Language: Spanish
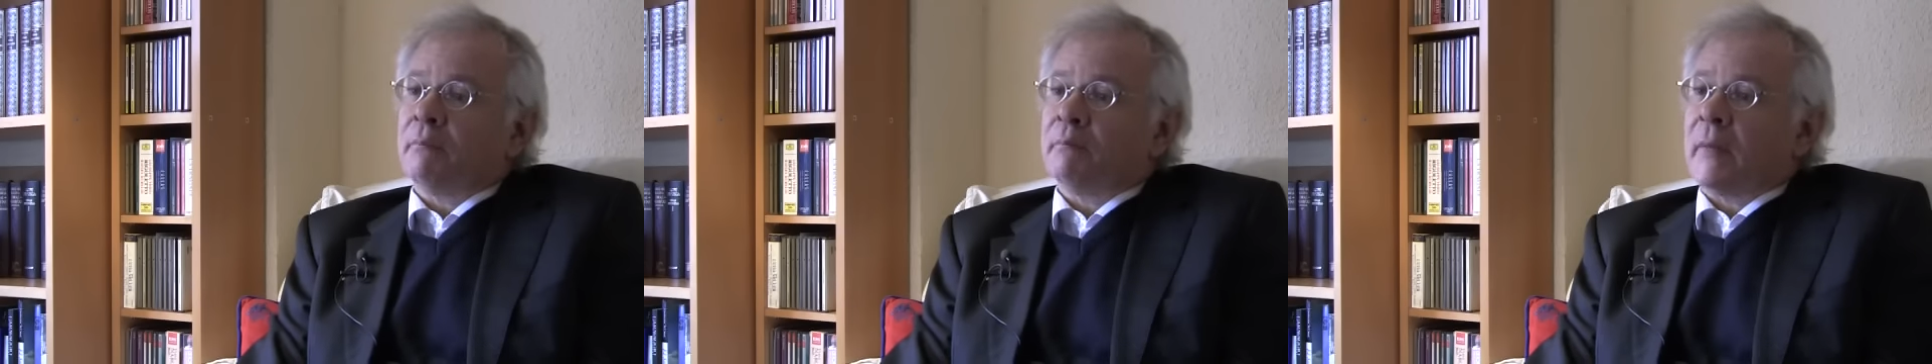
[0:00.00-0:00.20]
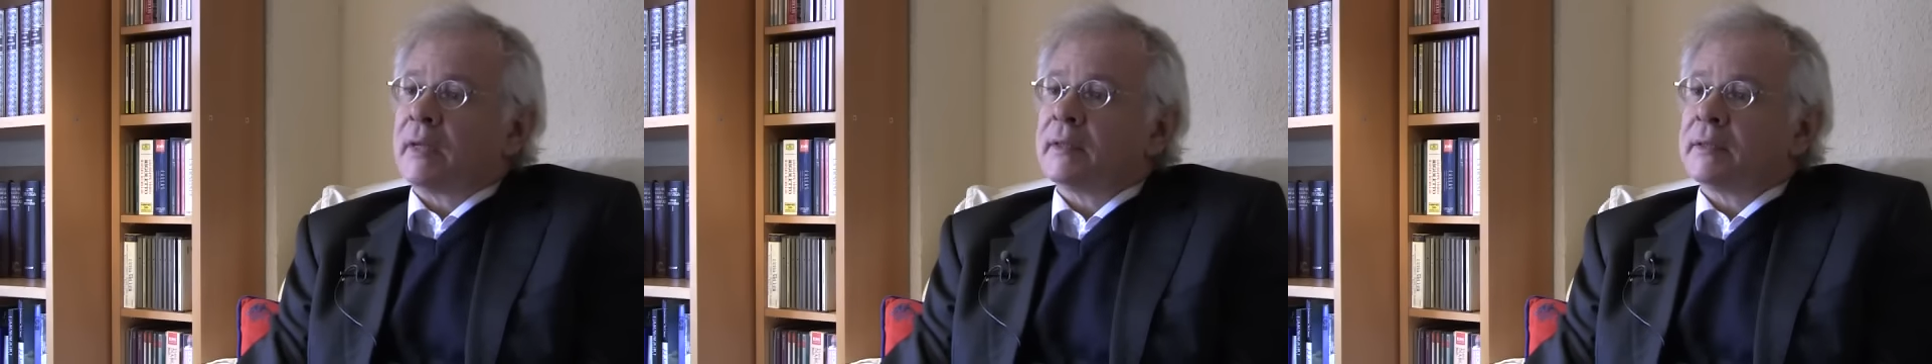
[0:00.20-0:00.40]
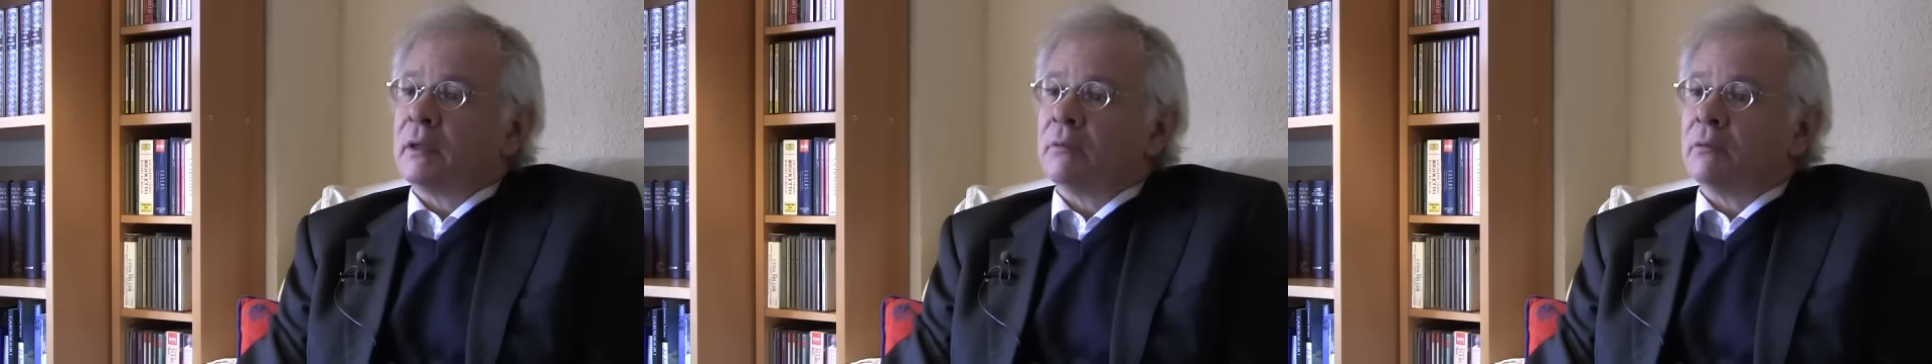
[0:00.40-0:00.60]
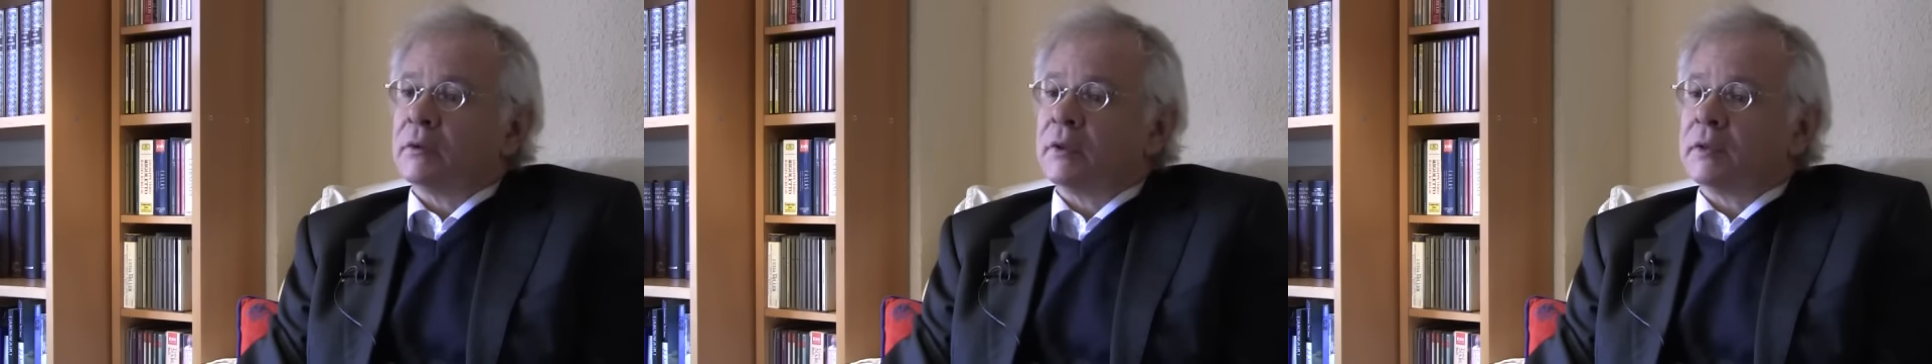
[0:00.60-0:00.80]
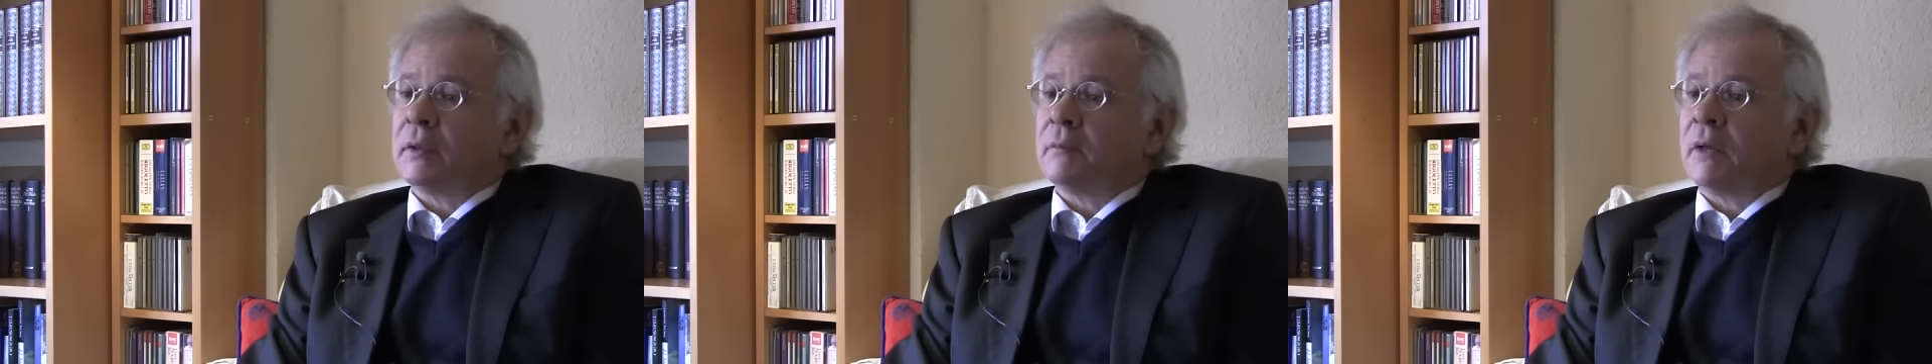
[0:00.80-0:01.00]
en marcha un
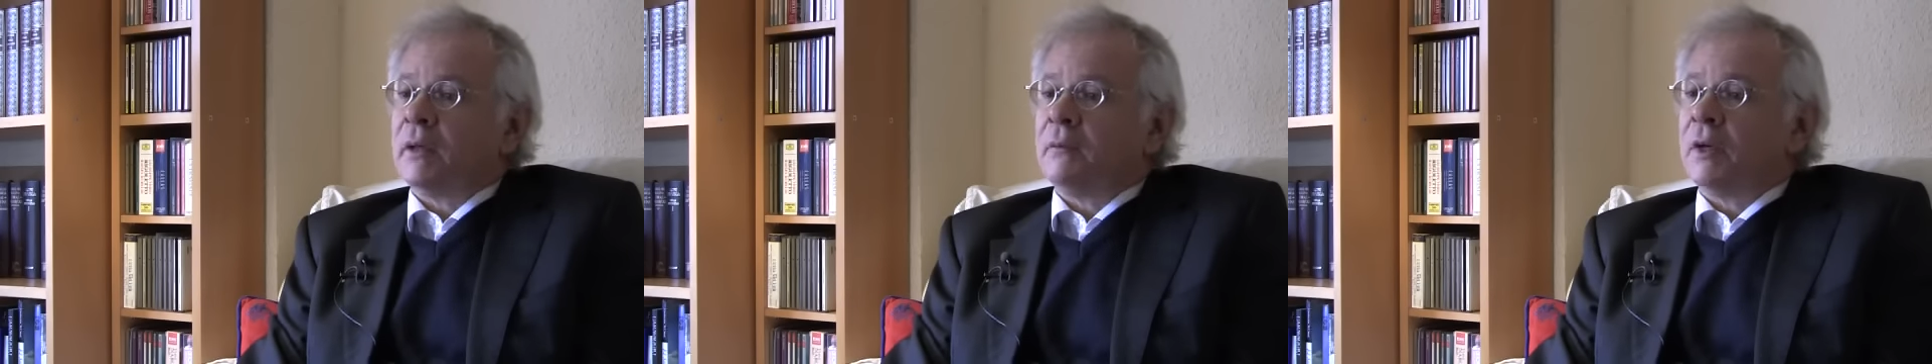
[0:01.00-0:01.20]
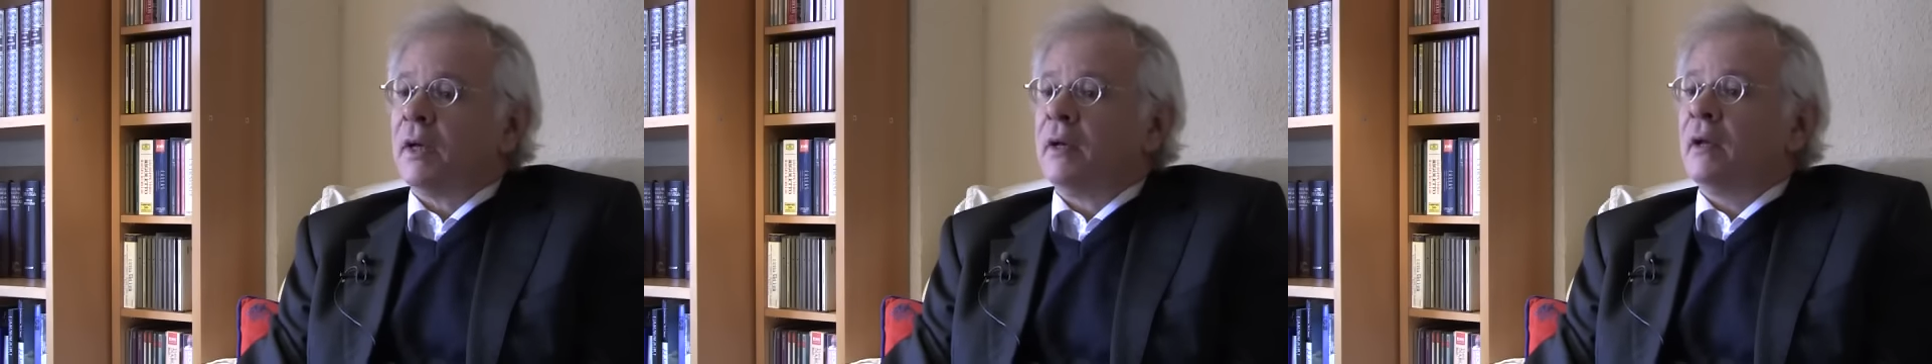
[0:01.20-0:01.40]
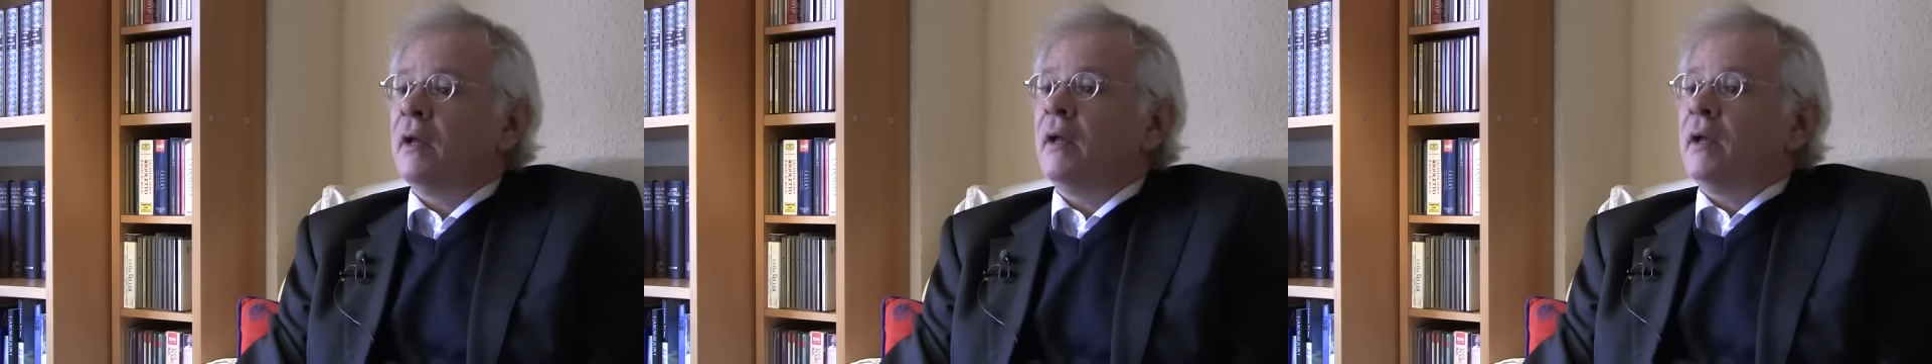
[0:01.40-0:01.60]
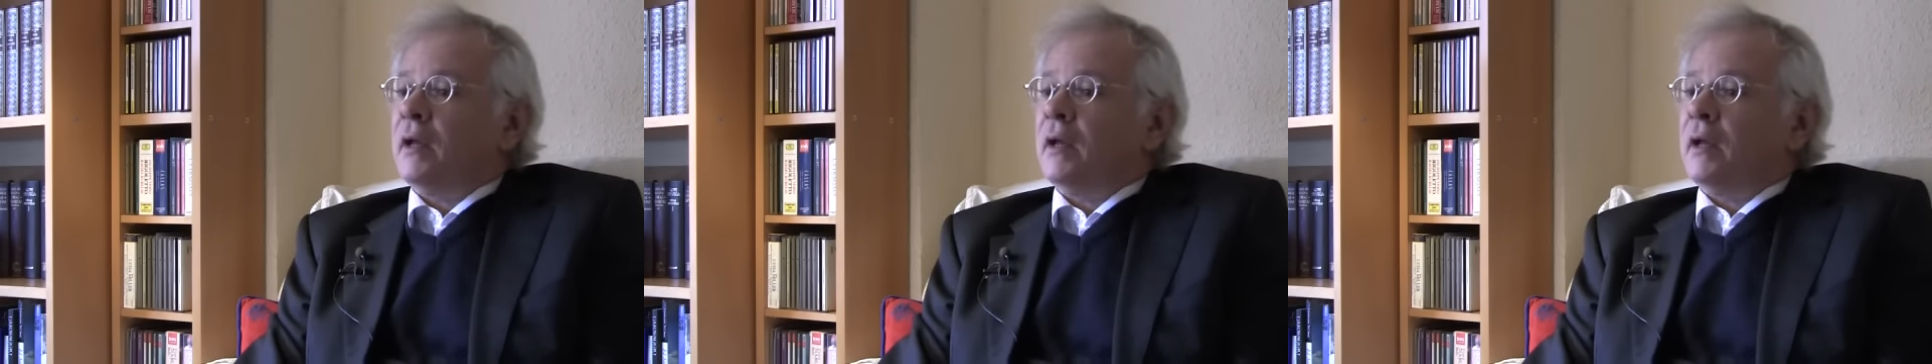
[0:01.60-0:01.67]
sistema liberal